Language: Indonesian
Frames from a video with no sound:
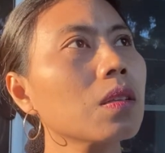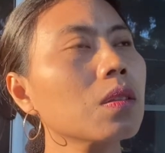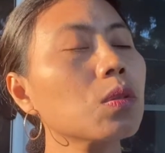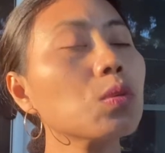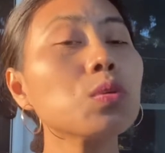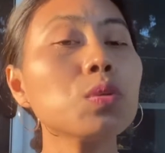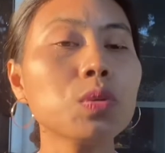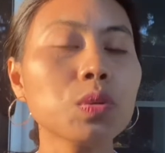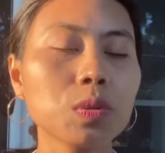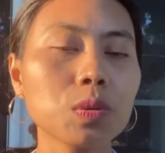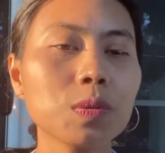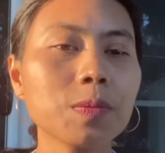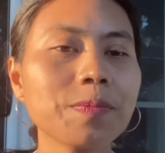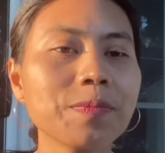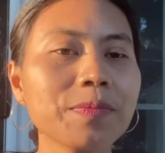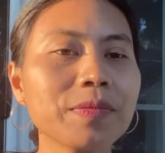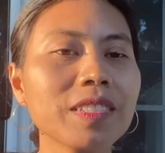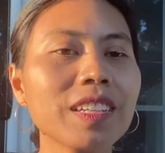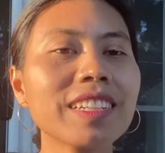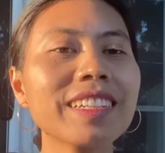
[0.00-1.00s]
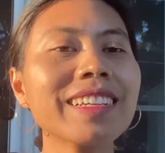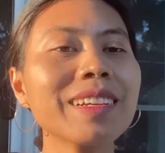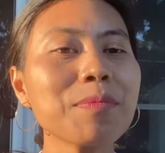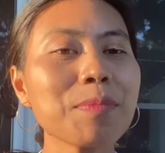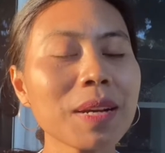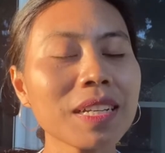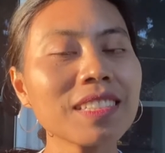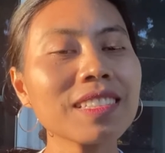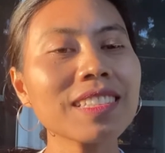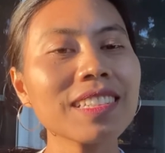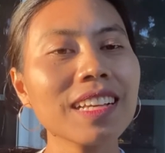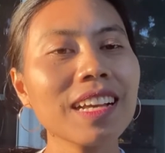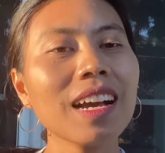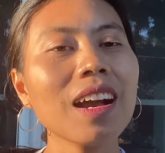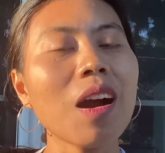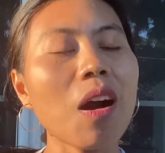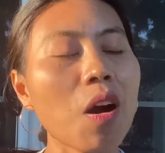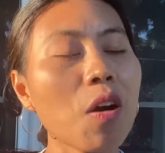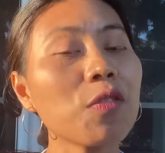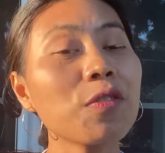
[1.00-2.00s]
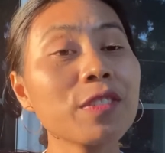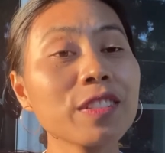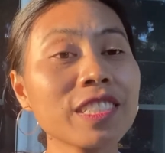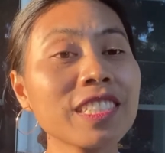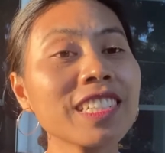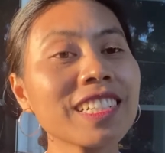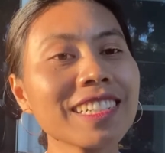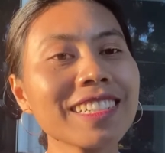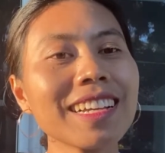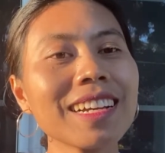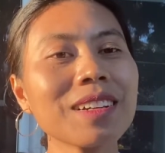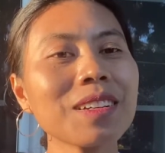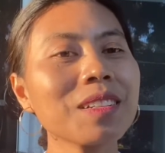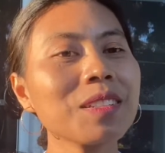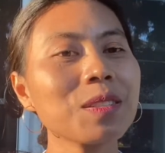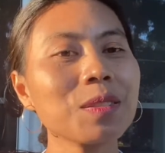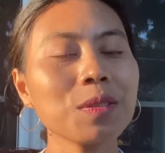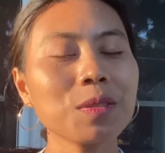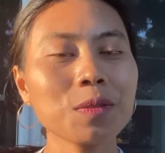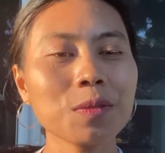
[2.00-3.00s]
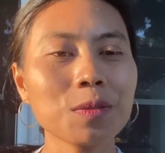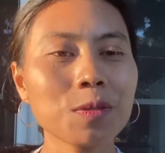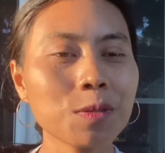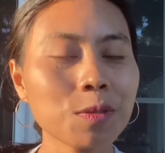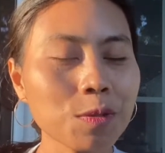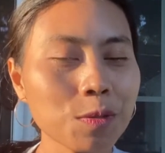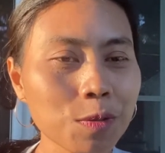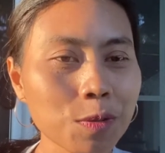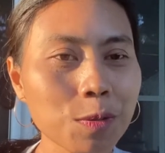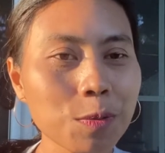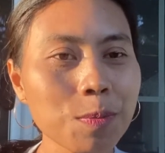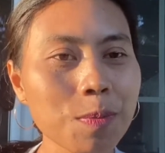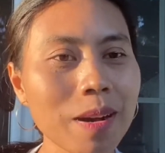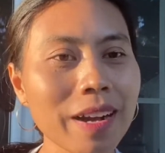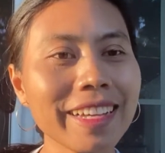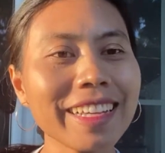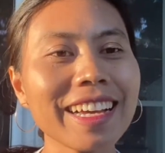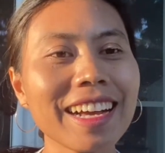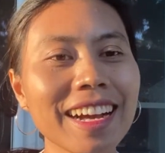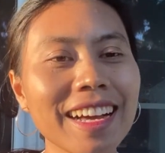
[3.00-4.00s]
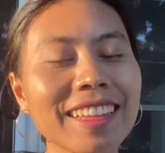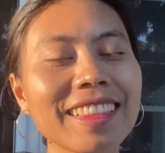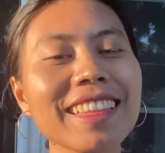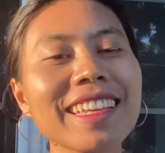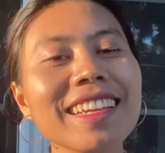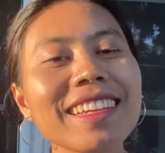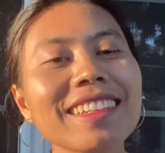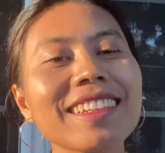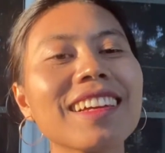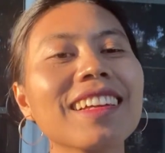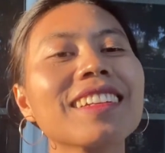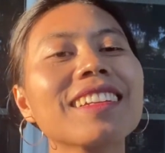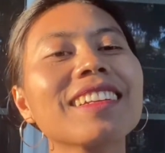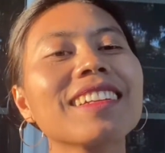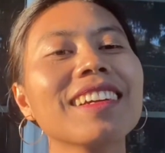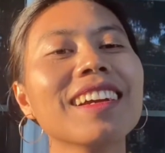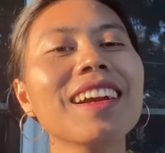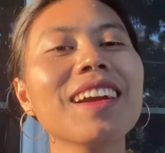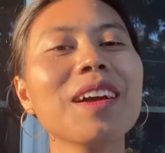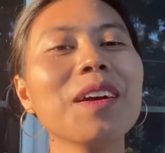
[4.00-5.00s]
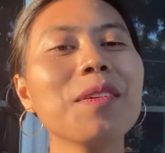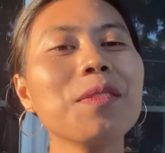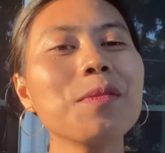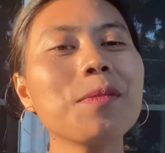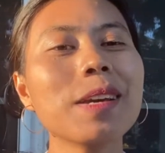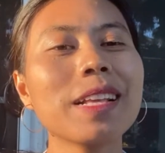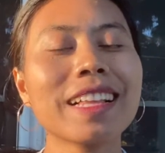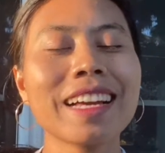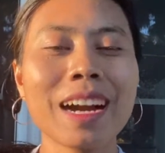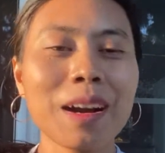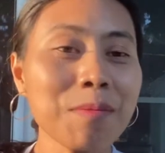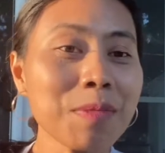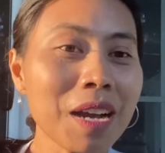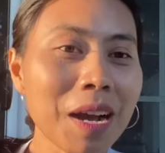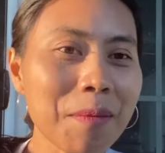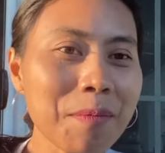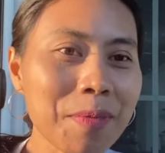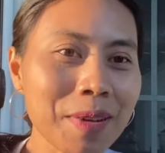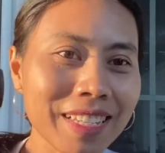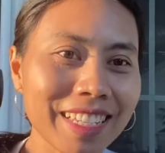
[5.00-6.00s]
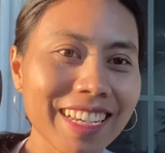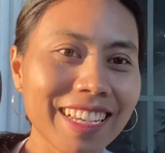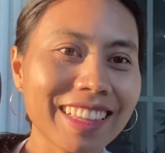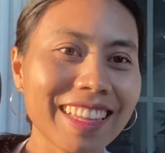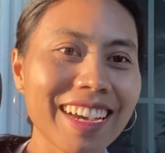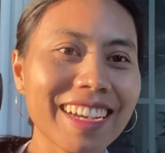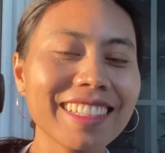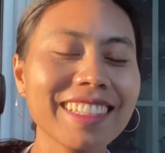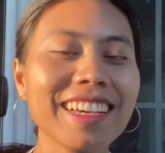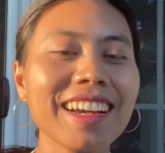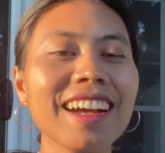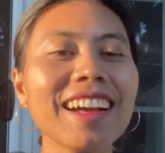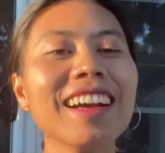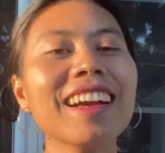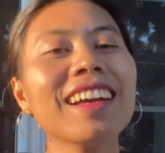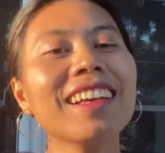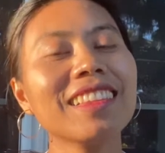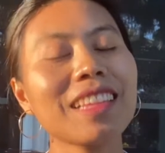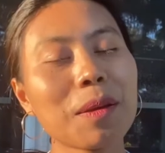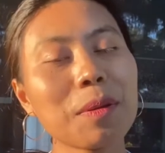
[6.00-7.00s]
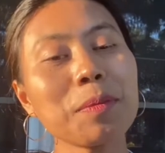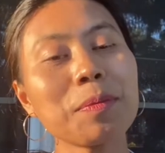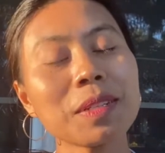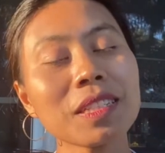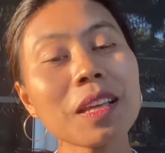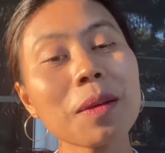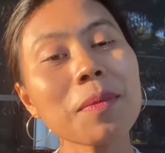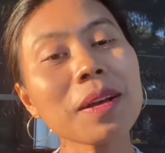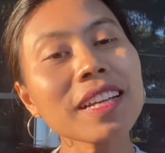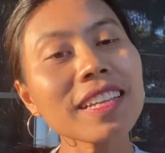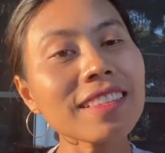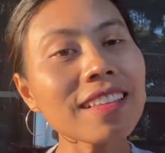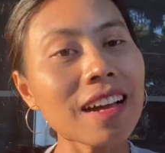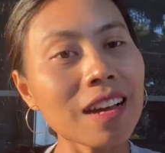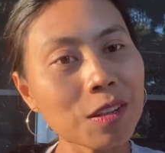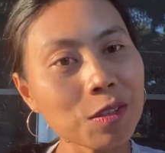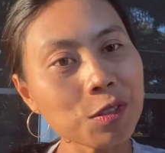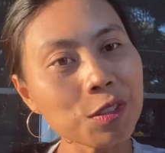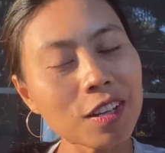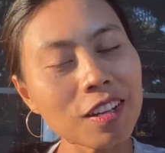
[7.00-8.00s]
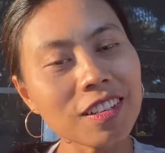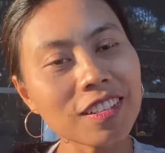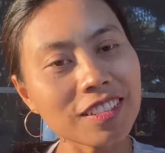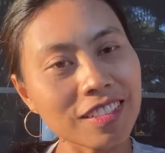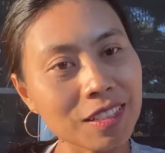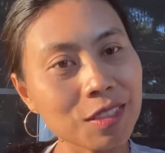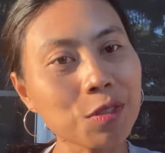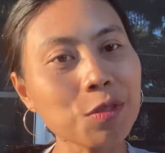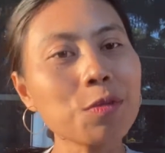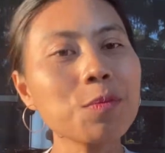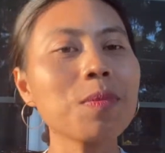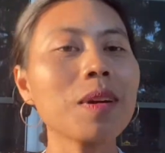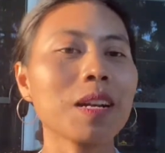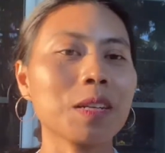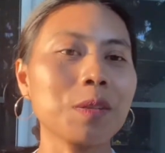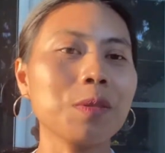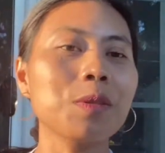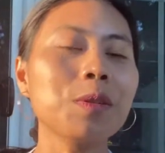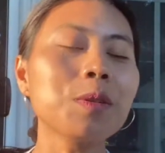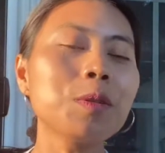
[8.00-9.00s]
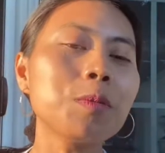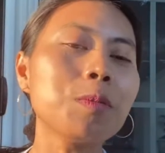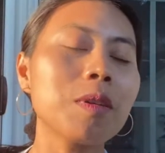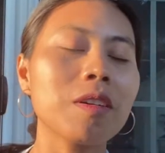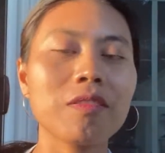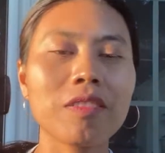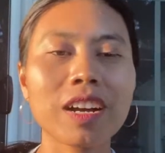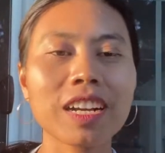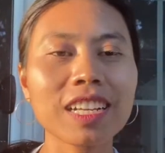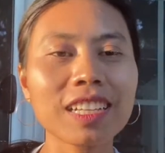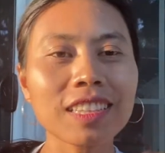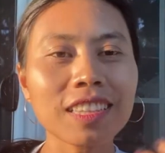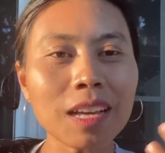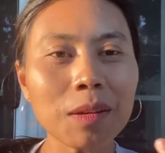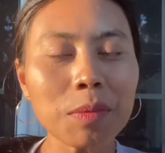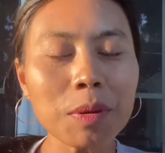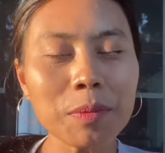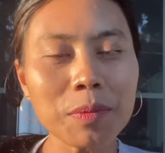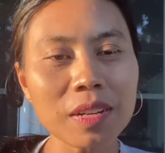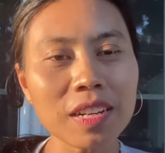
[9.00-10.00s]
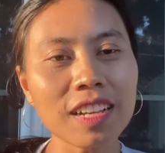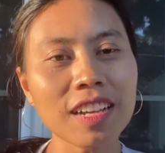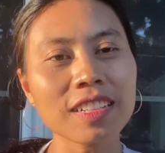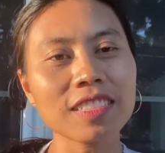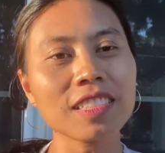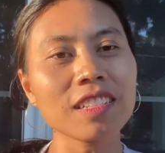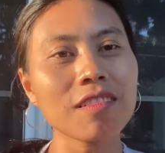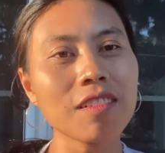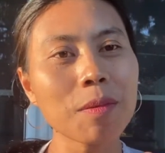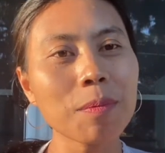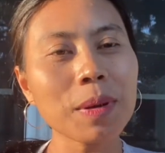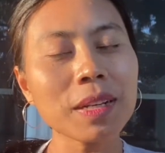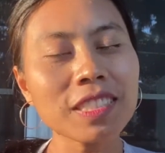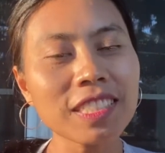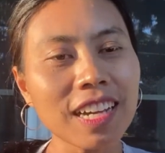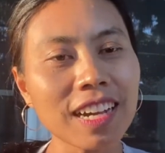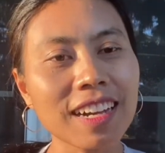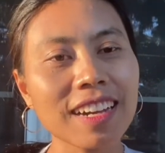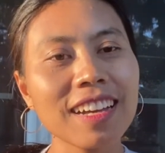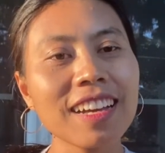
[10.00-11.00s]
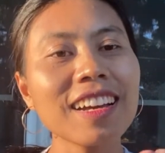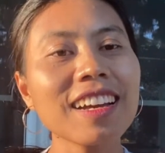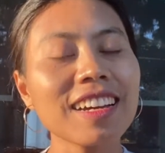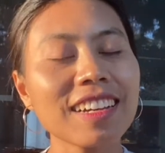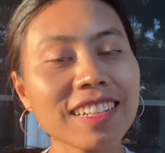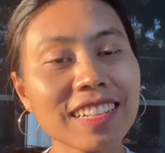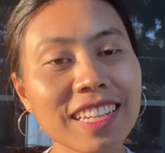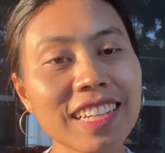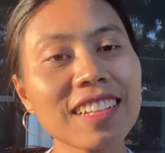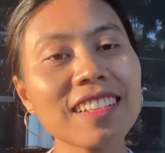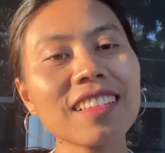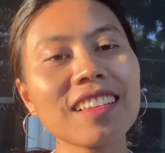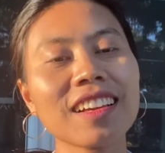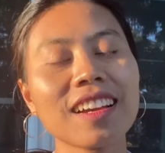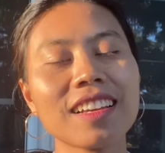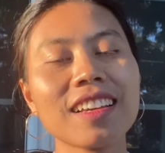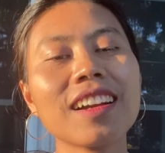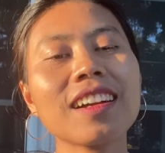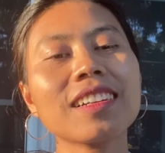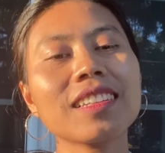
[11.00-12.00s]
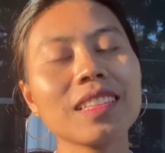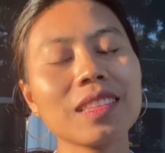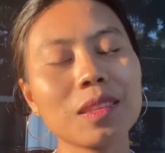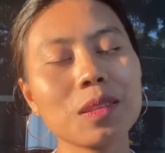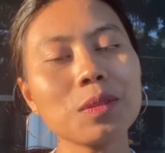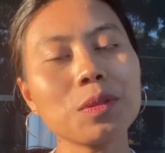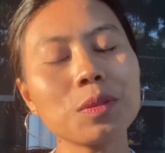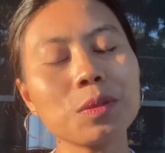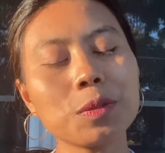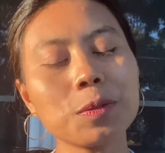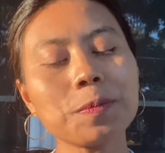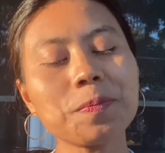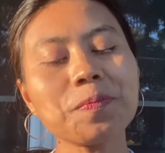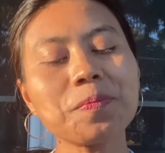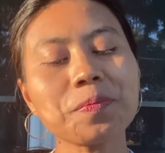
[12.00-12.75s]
tujuh. Jadi pas officernya sungguh-sungguh baik hati dan welcome gak banyak tanya tapi pertama kita harus disumpah dulu bahwa kita memberikan jawaban yang real kayak gitu